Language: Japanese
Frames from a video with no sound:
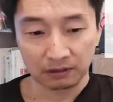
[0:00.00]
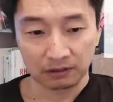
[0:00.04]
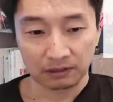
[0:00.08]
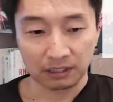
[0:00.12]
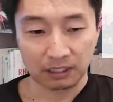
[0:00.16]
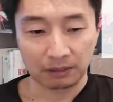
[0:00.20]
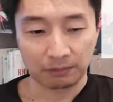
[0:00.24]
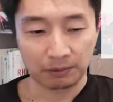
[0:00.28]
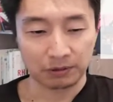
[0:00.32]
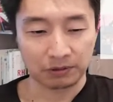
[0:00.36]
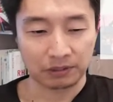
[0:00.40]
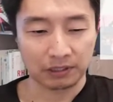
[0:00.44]

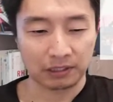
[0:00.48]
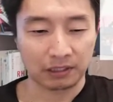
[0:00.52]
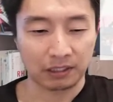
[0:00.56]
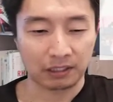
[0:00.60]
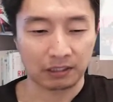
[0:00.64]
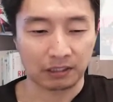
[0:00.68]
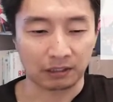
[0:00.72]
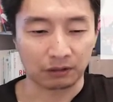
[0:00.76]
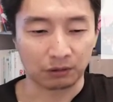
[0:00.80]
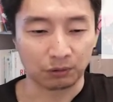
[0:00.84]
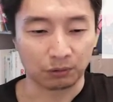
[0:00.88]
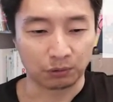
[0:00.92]
じゃあ、レベル3
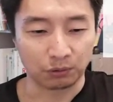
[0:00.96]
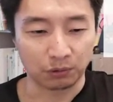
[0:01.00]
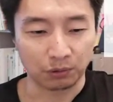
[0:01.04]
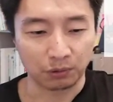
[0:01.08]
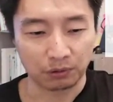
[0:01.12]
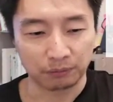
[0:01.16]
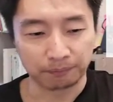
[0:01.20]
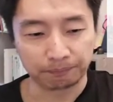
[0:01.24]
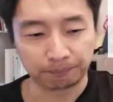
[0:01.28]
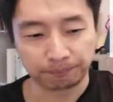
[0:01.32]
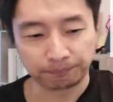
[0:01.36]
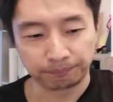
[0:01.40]
何かという
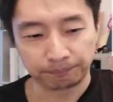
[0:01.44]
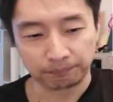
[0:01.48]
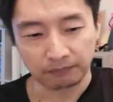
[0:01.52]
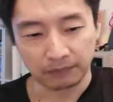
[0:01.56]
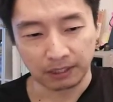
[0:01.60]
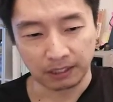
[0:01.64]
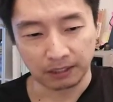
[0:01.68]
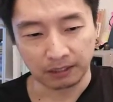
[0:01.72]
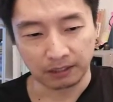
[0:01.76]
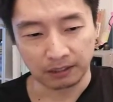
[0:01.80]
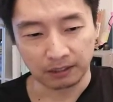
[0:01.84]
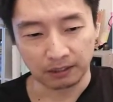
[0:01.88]
と、
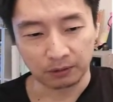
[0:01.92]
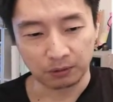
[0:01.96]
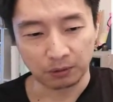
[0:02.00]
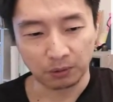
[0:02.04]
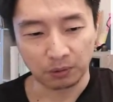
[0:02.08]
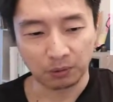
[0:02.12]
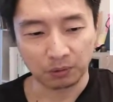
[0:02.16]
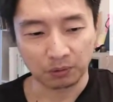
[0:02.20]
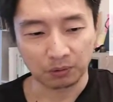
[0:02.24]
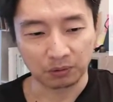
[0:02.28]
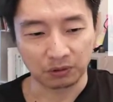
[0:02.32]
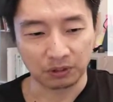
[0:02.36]
えー、
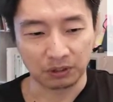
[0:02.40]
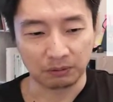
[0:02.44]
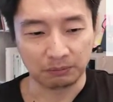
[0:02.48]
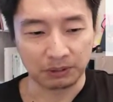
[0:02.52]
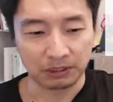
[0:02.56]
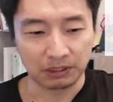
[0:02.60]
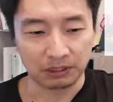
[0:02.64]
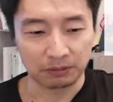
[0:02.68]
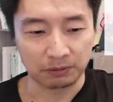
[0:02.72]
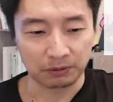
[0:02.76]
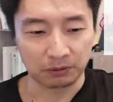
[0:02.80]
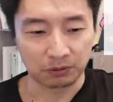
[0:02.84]
ゴールに
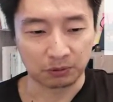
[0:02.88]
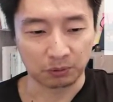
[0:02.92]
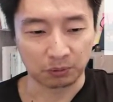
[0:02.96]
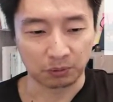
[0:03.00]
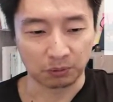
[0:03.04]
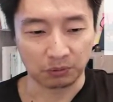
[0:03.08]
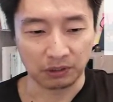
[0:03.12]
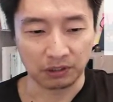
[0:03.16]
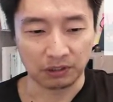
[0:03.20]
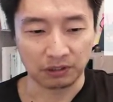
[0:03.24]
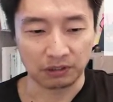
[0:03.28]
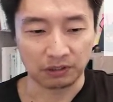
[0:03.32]
導く
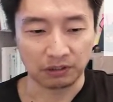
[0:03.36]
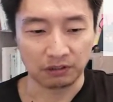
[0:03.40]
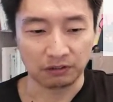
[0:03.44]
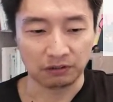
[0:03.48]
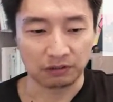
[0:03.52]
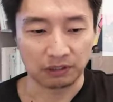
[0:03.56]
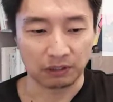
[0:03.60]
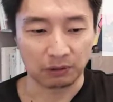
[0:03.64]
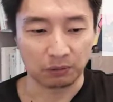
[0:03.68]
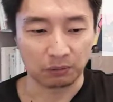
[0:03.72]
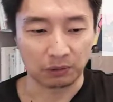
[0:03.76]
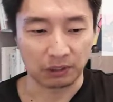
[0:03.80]
ことで
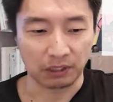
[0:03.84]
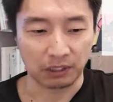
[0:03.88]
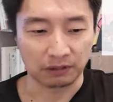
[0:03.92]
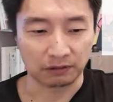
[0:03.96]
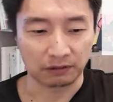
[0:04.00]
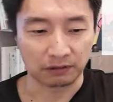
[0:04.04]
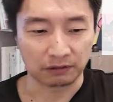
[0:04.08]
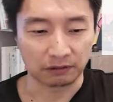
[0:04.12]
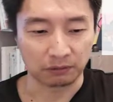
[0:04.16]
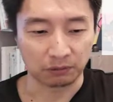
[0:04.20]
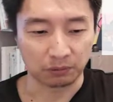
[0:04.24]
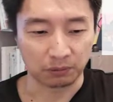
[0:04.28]
人生を
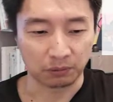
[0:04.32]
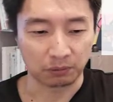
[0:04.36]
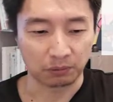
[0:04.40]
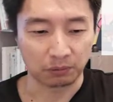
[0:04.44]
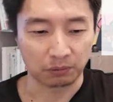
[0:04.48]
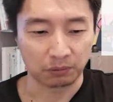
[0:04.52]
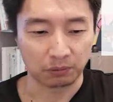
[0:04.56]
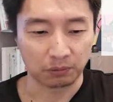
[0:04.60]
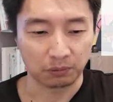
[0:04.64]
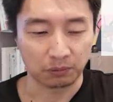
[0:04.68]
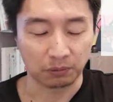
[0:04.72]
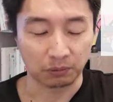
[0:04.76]
変えさせると。
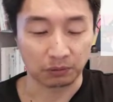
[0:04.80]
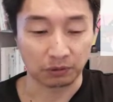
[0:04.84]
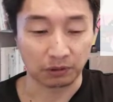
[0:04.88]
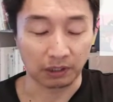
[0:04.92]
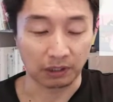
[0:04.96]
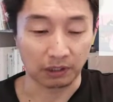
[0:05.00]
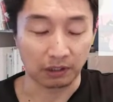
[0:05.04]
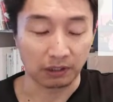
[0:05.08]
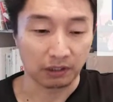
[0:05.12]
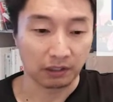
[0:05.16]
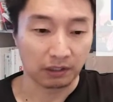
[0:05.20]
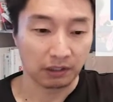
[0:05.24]
で
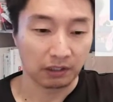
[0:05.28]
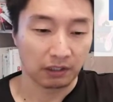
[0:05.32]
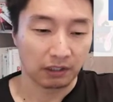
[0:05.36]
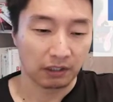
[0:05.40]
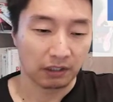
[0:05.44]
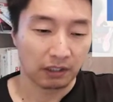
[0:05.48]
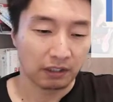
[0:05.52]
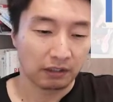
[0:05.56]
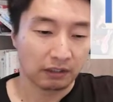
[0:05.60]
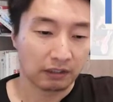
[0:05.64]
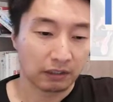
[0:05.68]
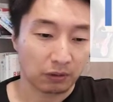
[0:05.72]
すね。
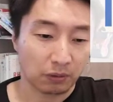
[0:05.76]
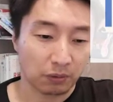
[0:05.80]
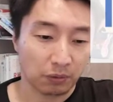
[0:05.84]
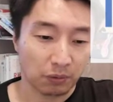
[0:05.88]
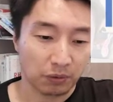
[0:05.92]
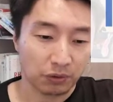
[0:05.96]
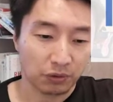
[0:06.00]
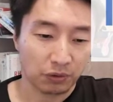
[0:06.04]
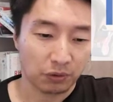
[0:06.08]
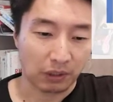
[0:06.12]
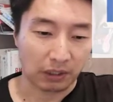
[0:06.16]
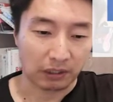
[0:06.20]
で、
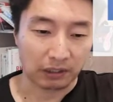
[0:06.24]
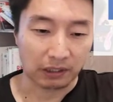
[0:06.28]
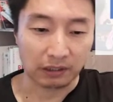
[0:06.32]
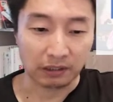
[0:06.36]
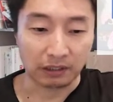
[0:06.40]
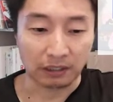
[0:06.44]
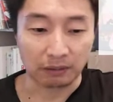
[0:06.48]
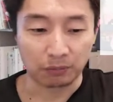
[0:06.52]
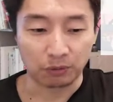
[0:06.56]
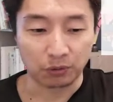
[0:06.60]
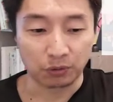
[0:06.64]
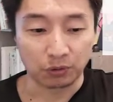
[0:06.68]
その人が立
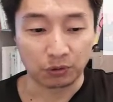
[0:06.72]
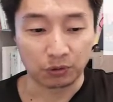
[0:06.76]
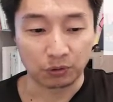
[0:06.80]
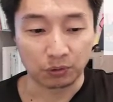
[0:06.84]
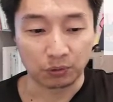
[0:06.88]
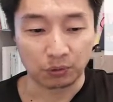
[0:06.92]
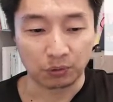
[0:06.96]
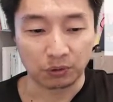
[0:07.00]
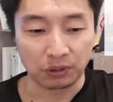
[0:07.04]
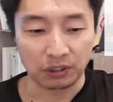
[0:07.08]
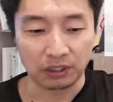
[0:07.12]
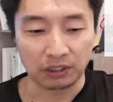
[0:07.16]
てた目
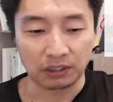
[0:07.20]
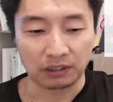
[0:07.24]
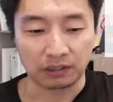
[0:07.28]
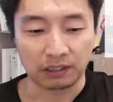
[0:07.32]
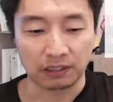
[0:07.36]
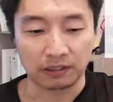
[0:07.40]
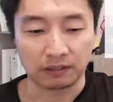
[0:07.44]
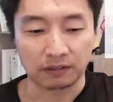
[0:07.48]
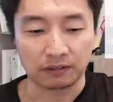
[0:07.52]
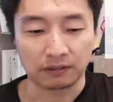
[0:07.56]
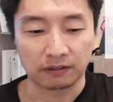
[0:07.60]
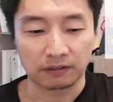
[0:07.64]
標に
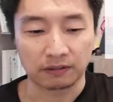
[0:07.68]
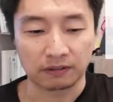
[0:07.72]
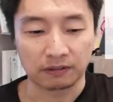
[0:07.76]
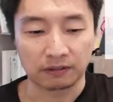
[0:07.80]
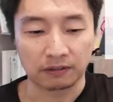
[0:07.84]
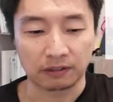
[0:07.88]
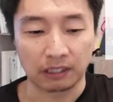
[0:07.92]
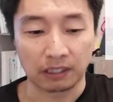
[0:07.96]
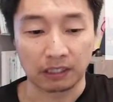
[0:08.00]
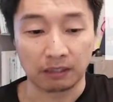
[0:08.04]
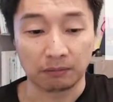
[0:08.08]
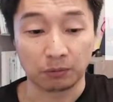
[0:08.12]
達
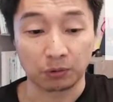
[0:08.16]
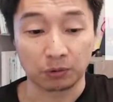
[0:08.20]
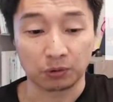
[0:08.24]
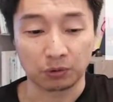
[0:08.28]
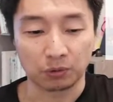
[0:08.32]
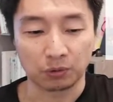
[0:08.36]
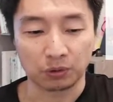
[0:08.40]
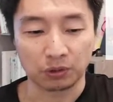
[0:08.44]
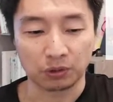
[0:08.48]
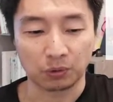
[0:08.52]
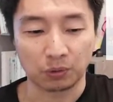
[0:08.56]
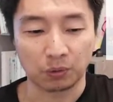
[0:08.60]
す、えー、目
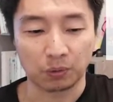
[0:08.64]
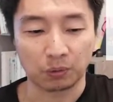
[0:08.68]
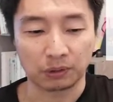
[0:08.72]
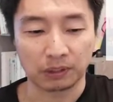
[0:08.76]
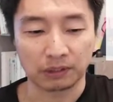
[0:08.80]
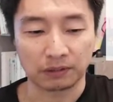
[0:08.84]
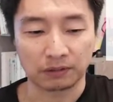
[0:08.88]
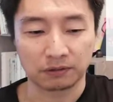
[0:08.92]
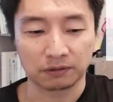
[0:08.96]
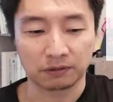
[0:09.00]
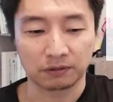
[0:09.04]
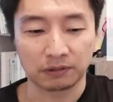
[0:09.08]
標に到
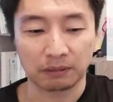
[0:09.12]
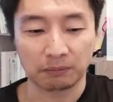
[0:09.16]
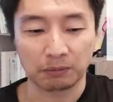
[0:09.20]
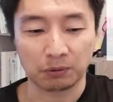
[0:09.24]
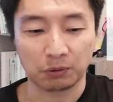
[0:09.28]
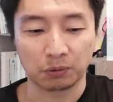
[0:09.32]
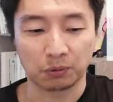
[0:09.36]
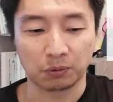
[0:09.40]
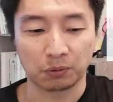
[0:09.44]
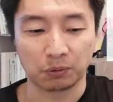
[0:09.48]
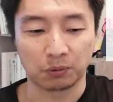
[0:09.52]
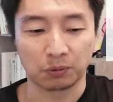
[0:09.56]
達するた
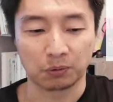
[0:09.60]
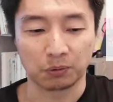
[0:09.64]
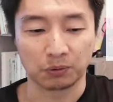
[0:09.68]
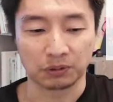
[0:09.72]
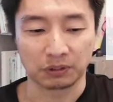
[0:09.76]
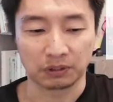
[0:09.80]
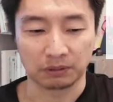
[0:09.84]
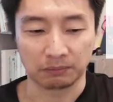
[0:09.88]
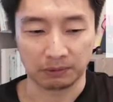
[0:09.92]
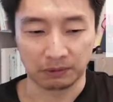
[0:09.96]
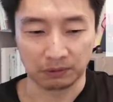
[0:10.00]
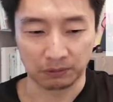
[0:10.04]
めの方法
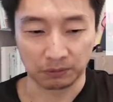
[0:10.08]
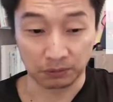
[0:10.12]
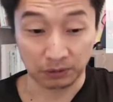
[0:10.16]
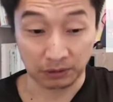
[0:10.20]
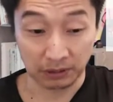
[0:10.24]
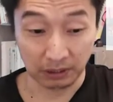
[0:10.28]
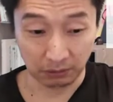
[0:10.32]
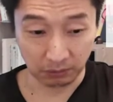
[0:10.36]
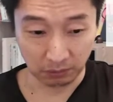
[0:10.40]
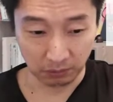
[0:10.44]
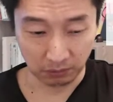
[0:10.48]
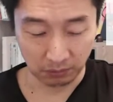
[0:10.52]
を教
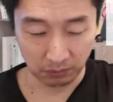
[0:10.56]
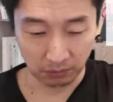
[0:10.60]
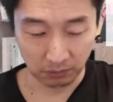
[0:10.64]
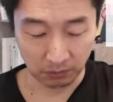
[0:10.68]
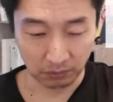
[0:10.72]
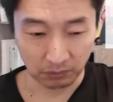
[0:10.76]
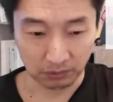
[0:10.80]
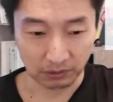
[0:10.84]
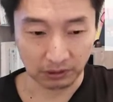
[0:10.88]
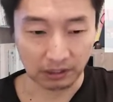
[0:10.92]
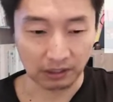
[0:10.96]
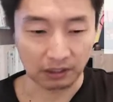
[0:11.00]
えると。
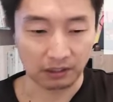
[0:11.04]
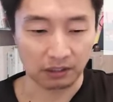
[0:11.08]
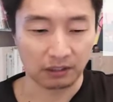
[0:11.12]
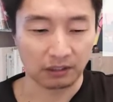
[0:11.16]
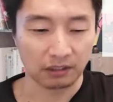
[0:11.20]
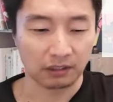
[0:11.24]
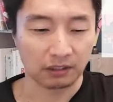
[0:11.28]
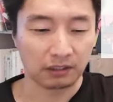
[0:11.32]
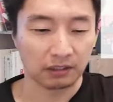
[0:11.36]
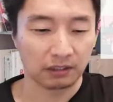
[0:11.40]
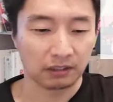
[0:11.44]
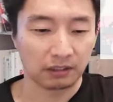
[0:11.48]
ですね。
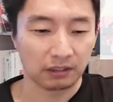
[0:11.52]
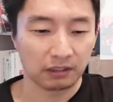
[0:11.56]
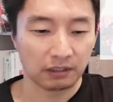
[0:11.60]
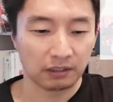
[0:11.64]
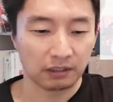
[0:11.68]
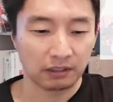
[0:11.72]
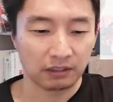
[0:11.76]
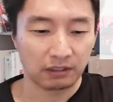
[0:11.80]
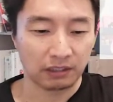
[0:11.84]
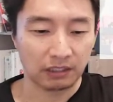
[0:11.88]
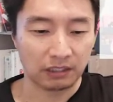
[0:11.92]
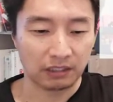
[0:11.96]

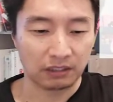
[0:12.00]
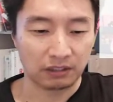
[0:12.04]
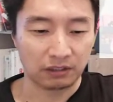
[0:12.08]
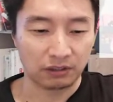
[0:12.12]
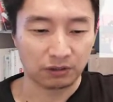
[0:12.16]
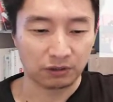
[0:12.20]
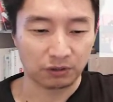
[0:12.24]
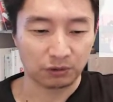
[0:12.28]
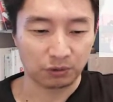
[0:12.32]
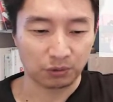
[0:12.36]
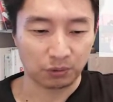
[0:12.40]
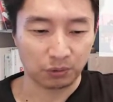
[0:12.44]
で、
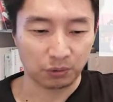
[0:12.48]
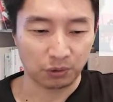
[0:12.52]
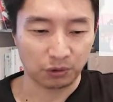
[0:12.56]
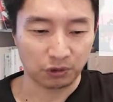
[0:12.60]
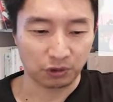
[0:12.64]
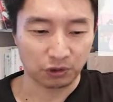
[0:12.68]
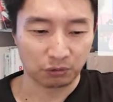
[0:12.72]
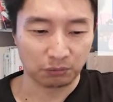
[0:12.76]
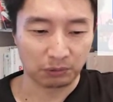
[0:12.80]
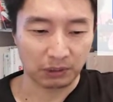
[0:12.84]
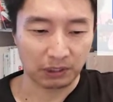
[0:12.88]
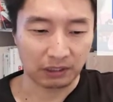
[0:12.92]
一流の講
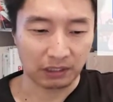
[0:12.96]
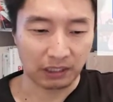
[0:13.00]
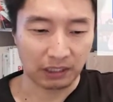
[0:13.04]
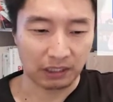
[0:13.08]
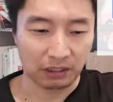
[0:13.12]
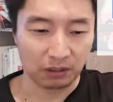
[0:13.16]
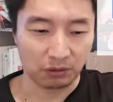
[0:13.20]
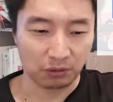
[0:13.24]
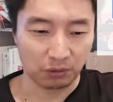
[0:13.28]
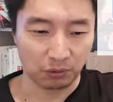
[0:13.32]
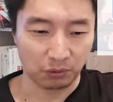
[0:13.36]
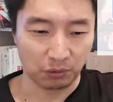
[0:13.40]
師のみが
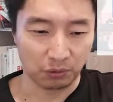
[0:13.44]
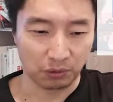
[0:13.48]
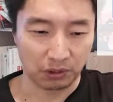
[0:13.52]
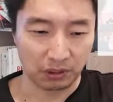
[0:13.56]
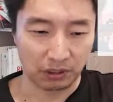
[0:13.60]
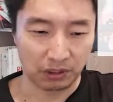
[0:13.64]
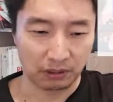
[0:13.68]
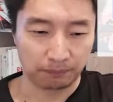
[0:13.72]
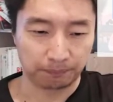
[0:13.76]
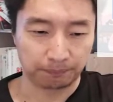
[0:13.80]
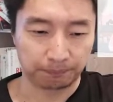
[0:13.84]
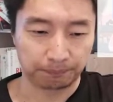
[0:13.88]
できる領
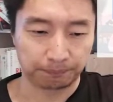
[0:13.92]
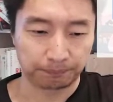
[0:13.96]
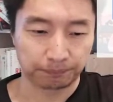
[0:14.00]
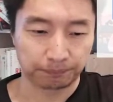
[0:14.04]
域。